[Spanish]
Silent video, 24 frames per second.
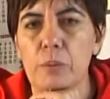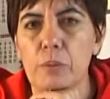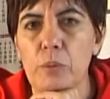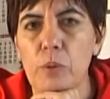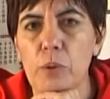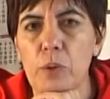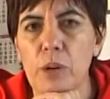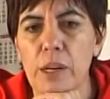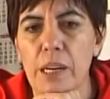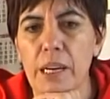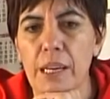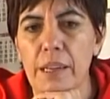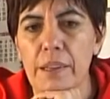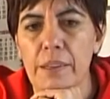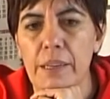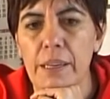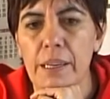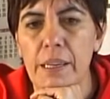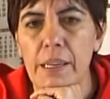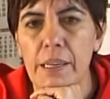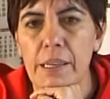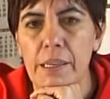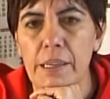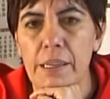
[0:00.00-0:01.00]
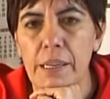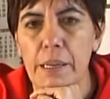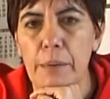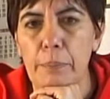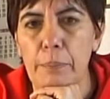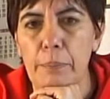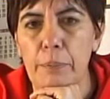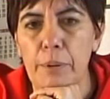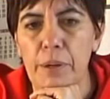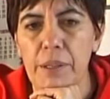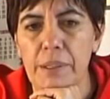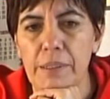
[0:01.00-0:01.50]
en busca de
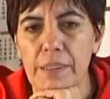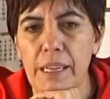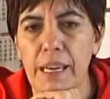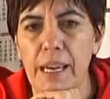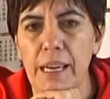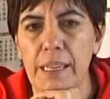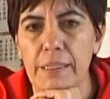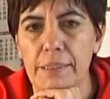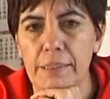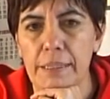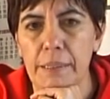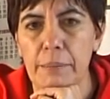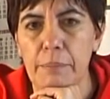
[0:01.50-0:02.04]
respuestas a